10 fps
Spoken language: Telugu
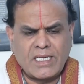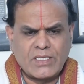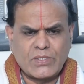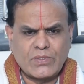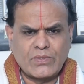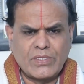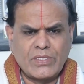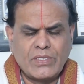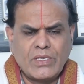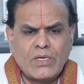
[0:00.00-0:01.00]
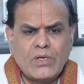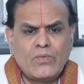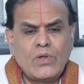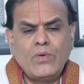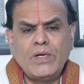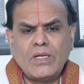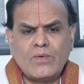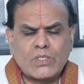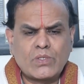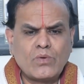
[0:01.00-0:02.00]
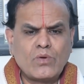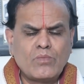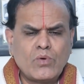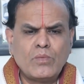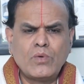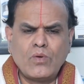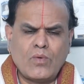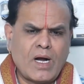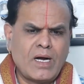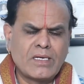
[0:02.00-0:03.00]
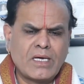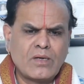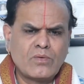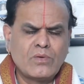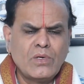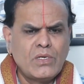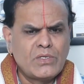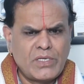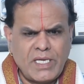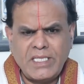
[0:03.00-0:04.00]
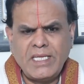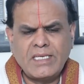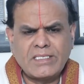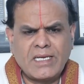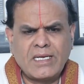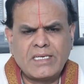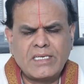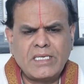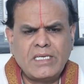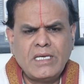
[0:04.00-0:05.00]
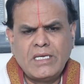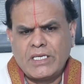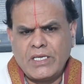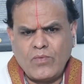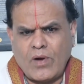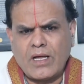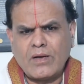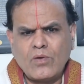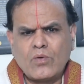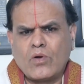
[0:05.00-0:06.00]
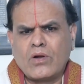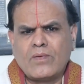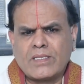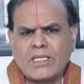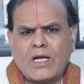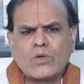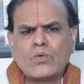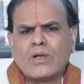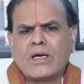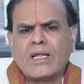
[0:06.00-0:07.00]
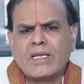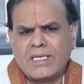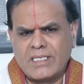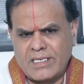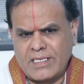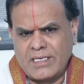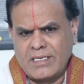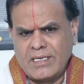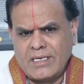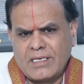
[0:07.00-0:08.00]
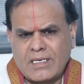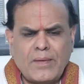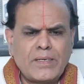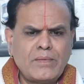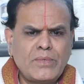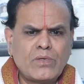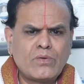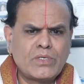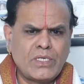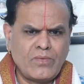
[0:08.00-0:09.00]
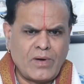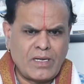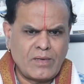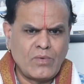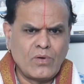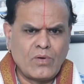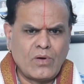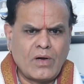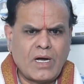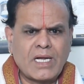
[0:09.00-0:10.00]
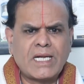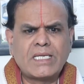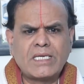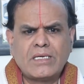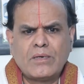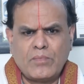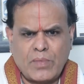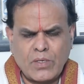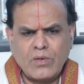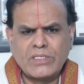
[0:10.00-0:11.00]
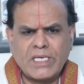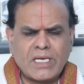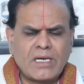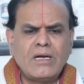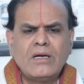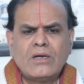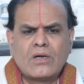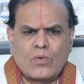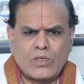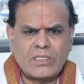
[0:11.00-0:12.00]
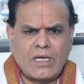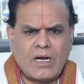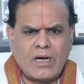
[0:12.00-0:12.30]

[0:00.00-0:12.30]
కలిగిస్తుంది విలువైన వస్తువులు భూములు వాహనాలు ఏదైనా సరేనండి ఈ వారంలో కొనడం అంత అనుకూలంగా లేదండి కాబట్టి మీరు ఈ వారంలో అలాంటి పనులు చేయక కొంత